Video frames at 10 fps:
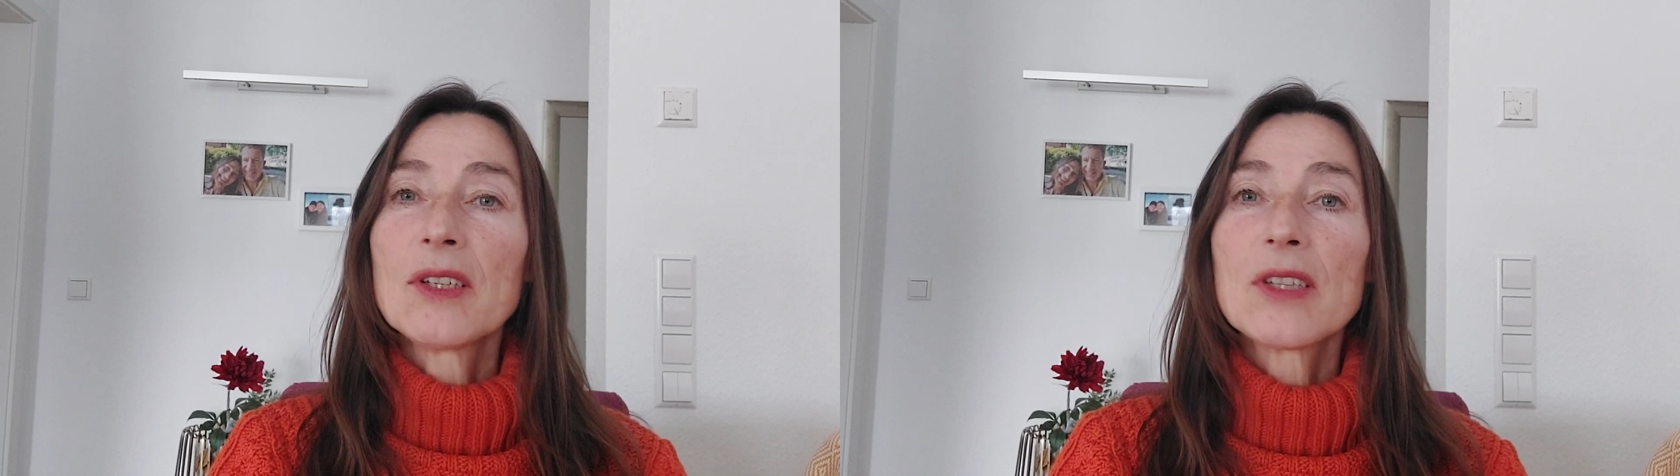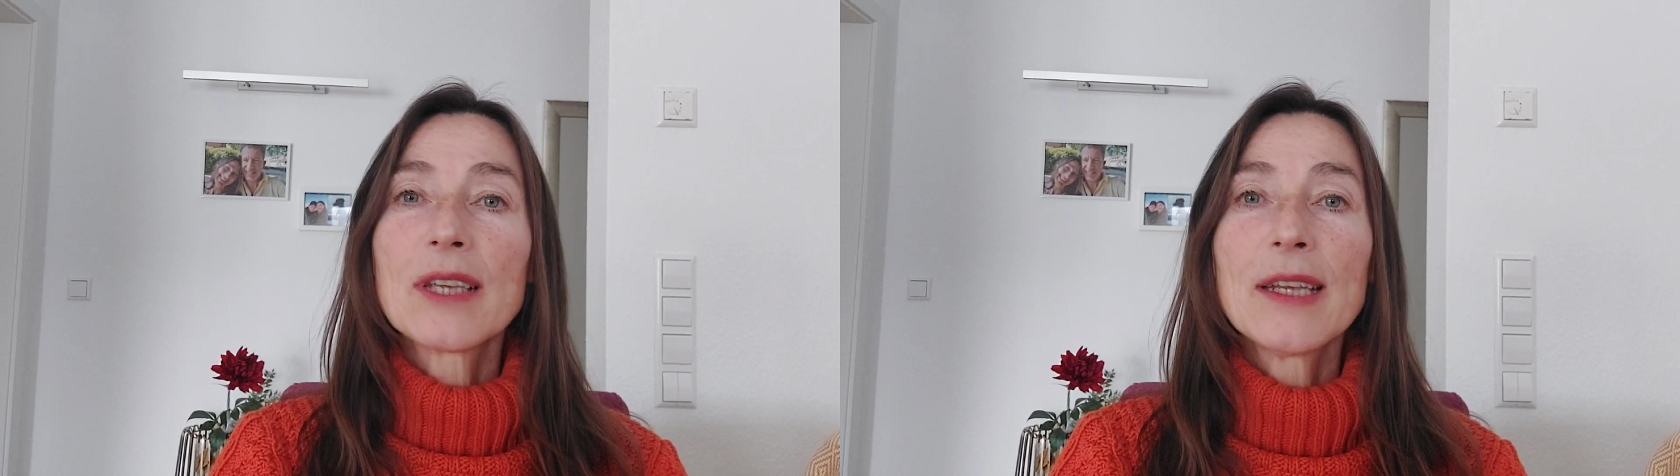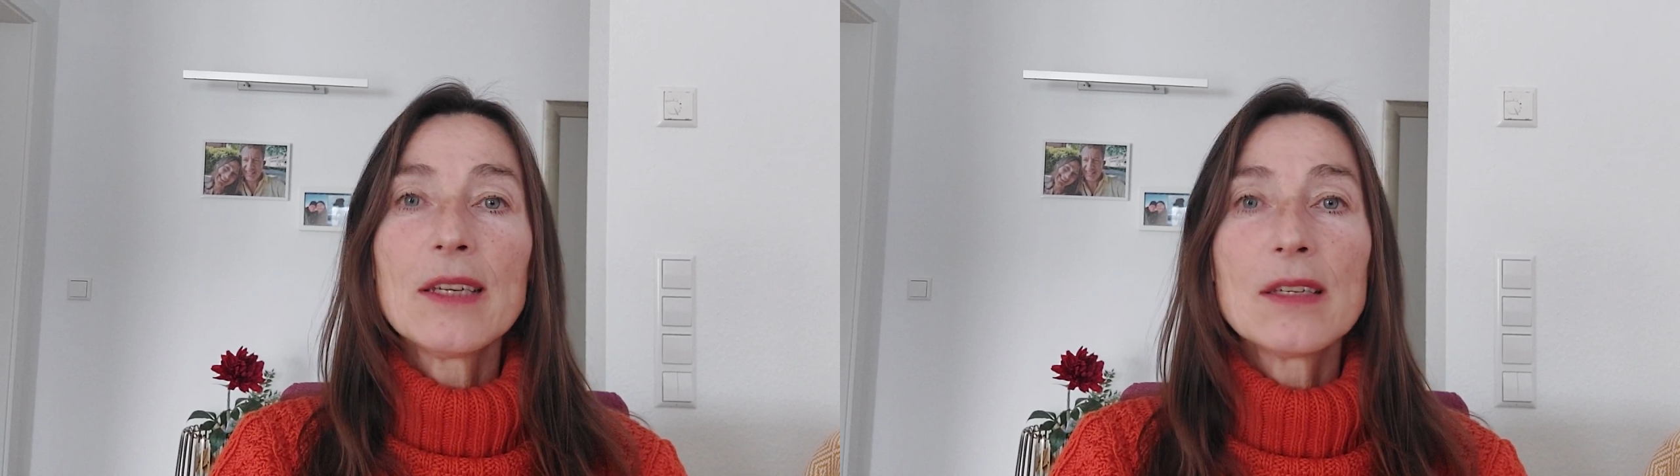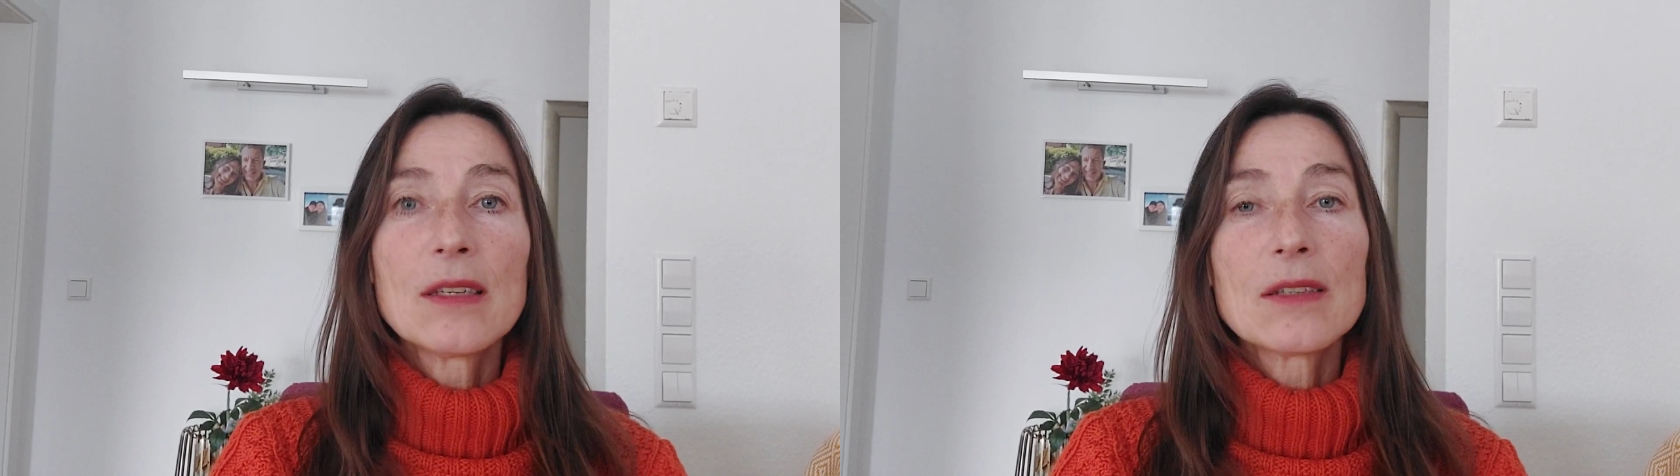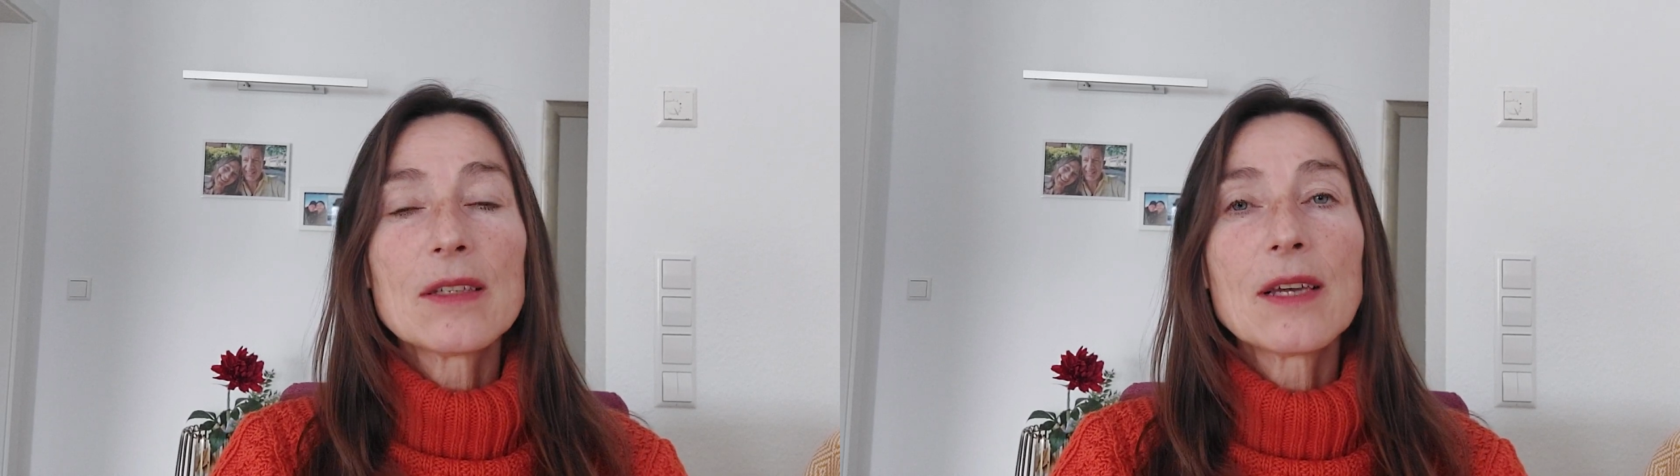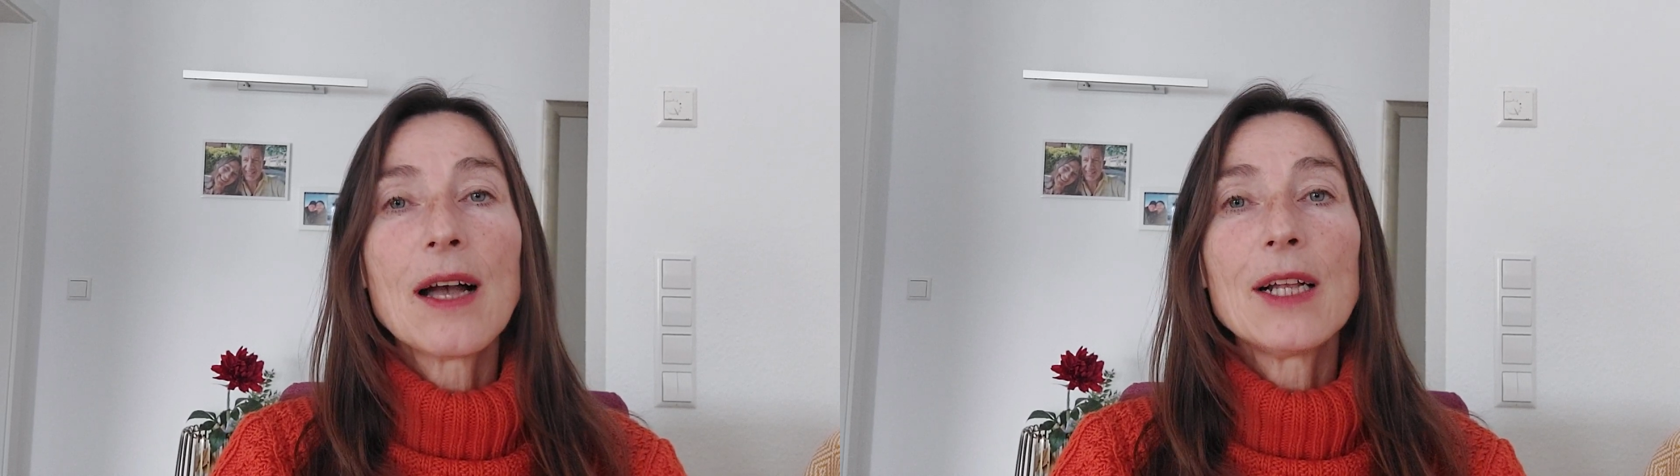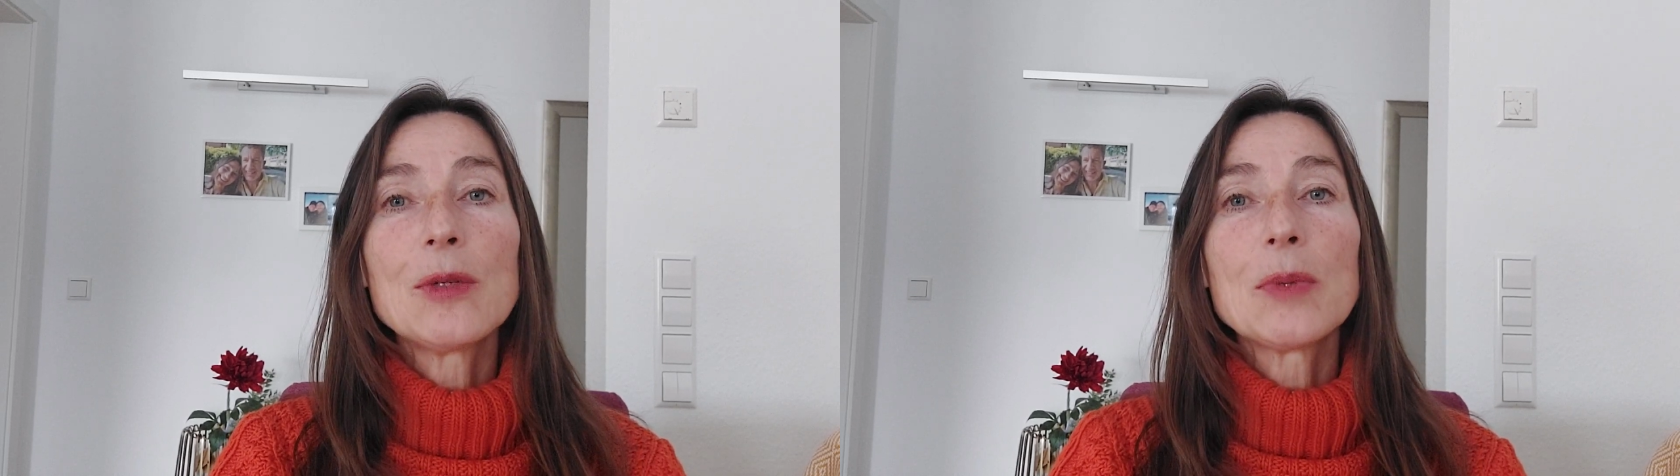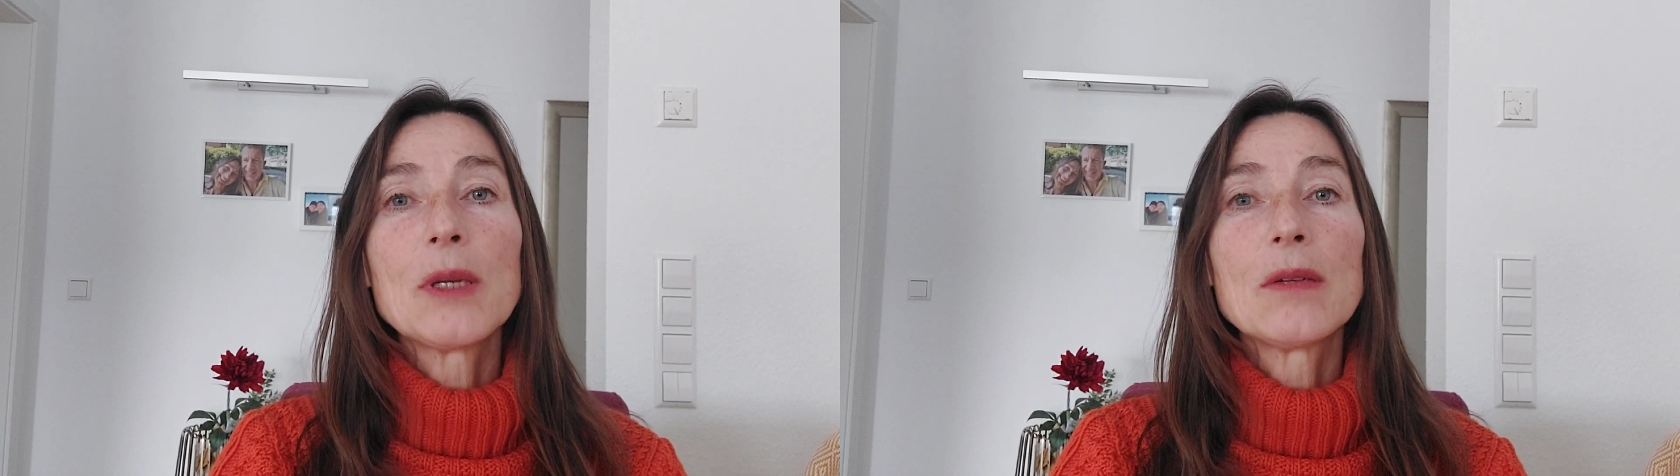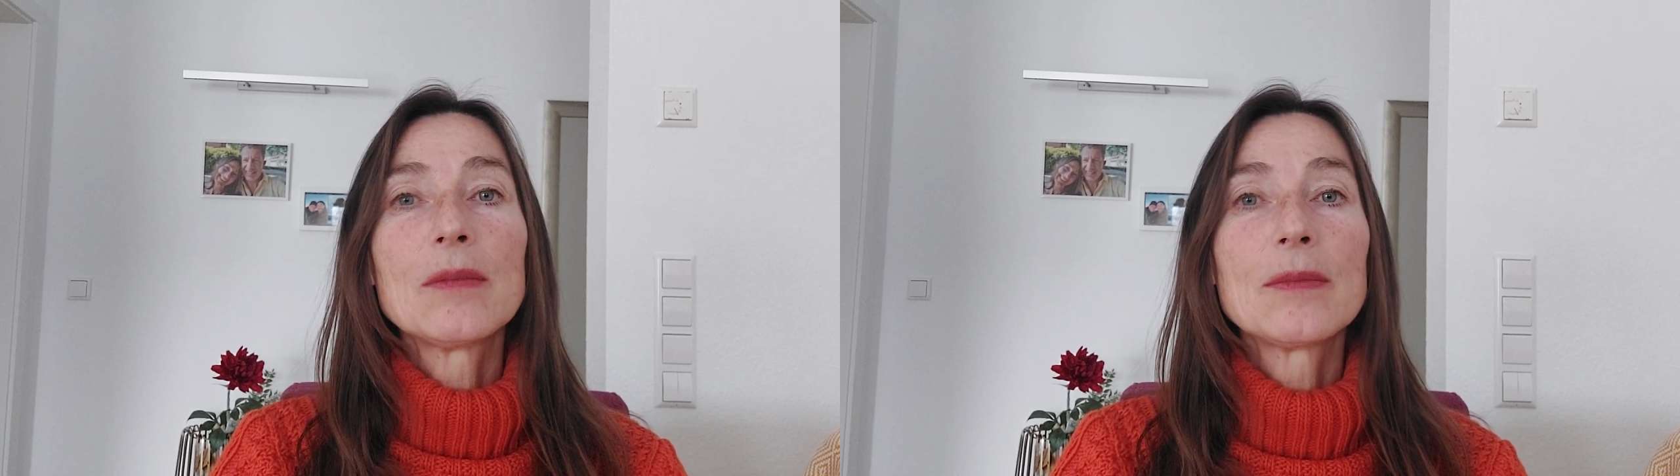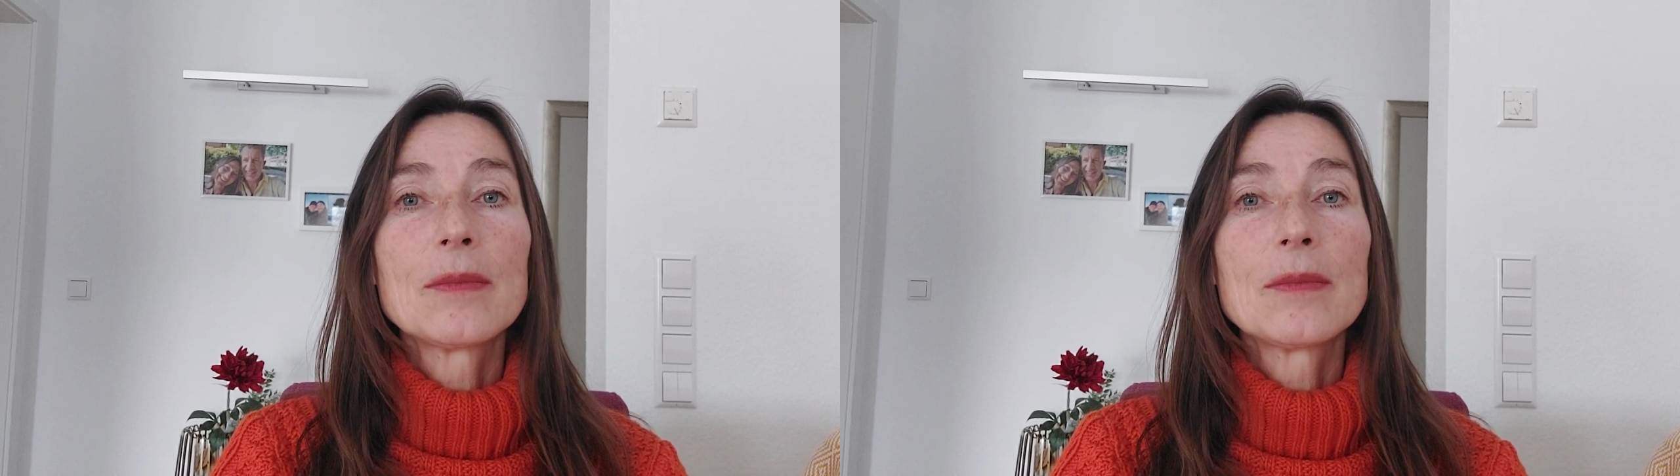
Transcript: was erkenne ich denn, dass ich geheilt bin?